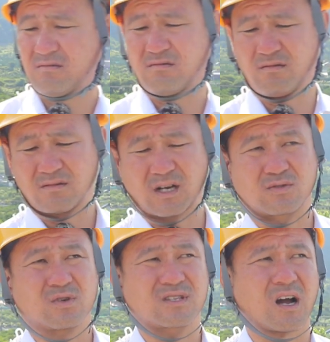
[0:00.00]
うん、だから
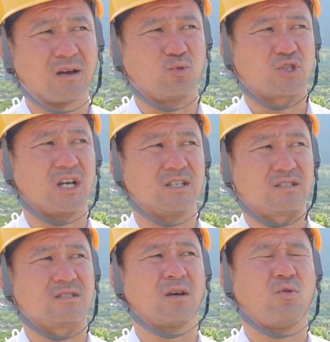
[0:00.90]
そんな高いもんじゃない
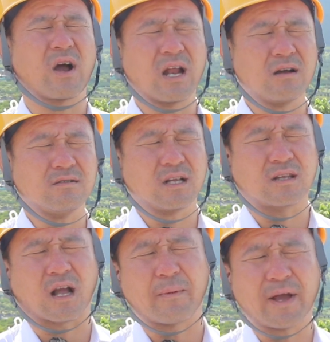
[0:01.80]
しで分からんくなっ
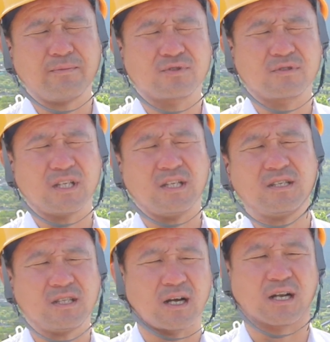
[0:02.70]
て壁が出て
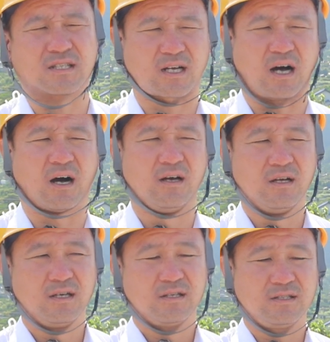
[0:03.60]
きてからしか
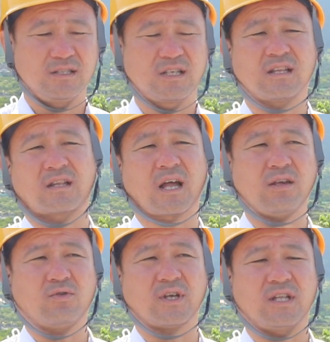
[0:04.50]
人間って
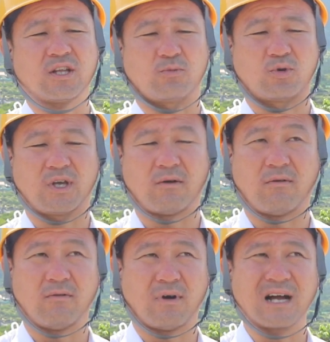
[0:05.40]
対応できないと思ういや
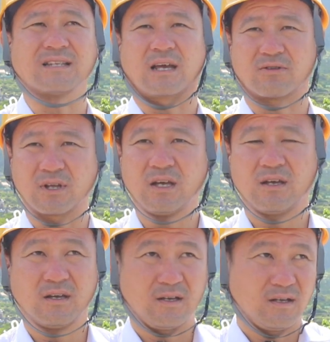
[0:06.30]
分かんないけどね
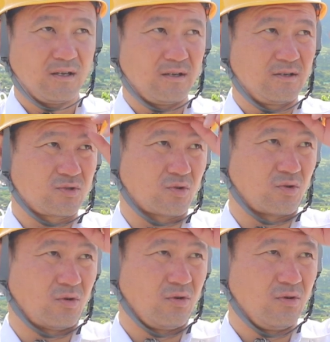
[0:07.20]
そ
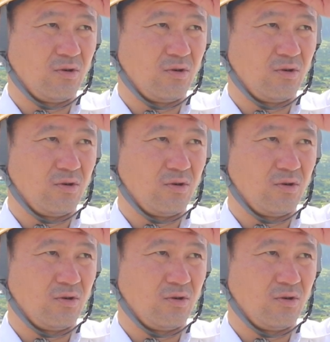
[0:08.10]
の